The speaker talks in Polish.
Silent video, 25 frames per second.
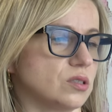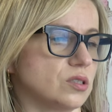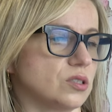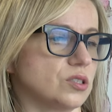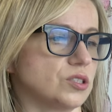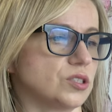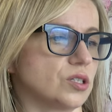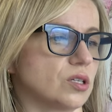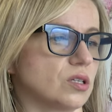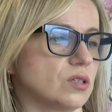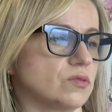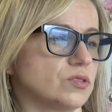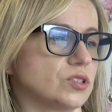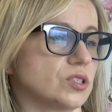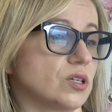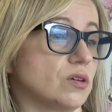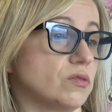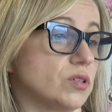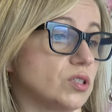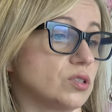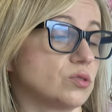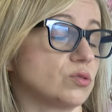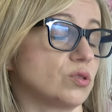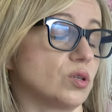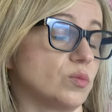
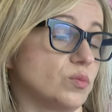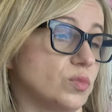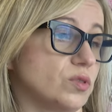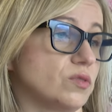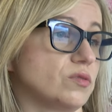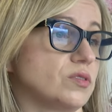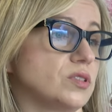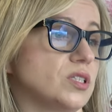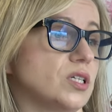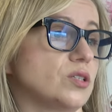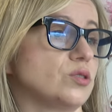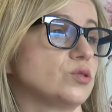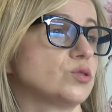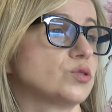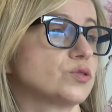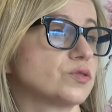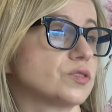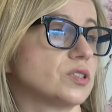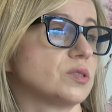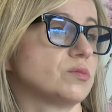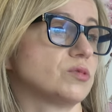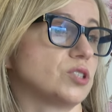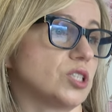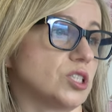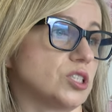środowiskowej, którą powinna już w
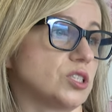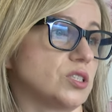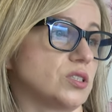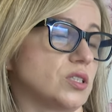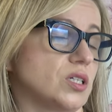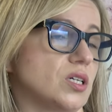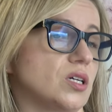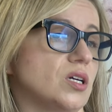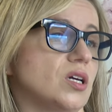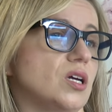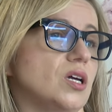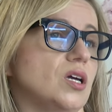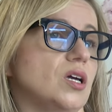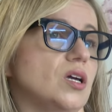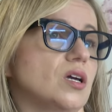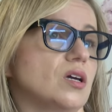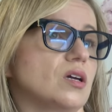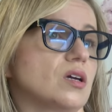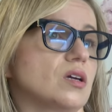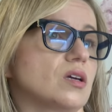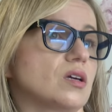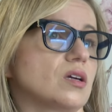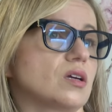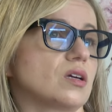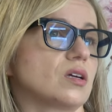tym czasie
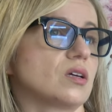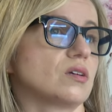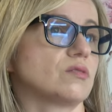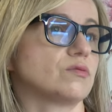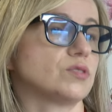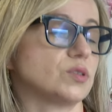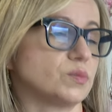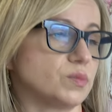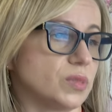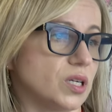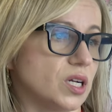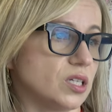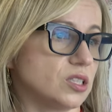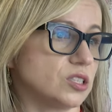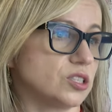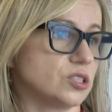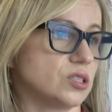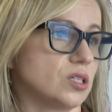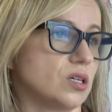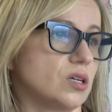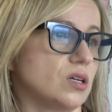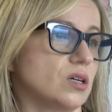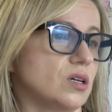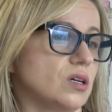wybrać.